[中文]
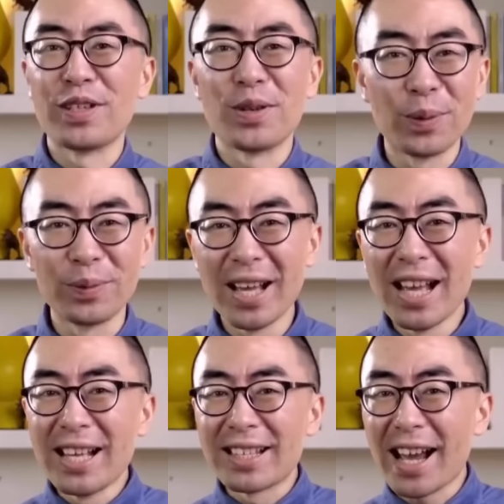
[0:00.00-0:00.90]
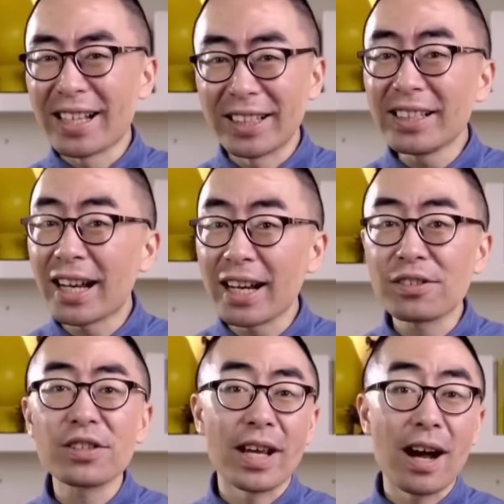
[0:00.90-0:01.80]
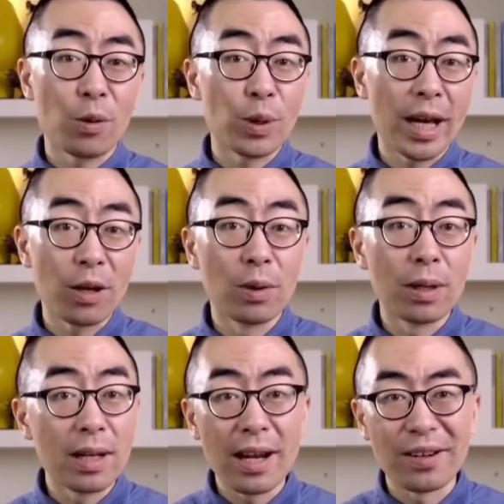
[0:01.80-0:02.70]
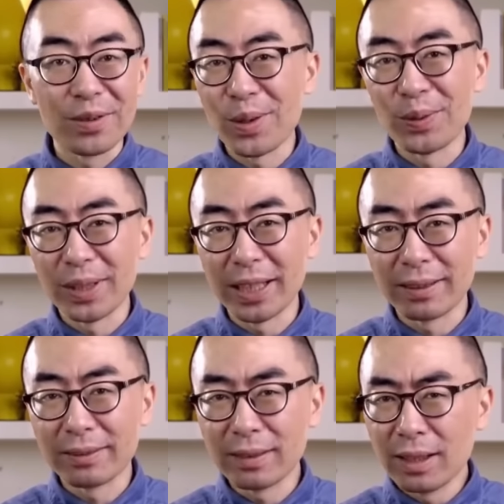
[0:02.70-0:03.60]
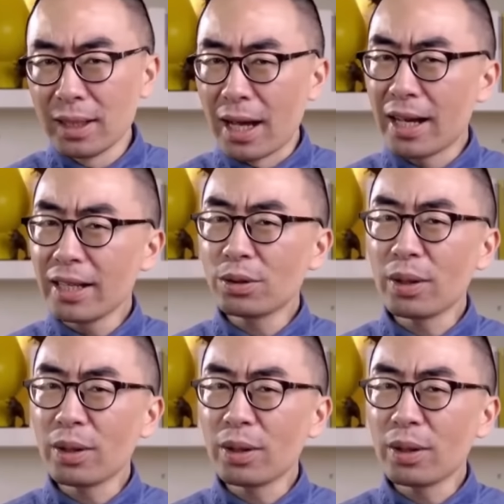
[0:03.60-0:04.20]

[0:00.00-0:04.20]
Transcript: 分钟，在停下来之前啊，会开过2公里。 哎，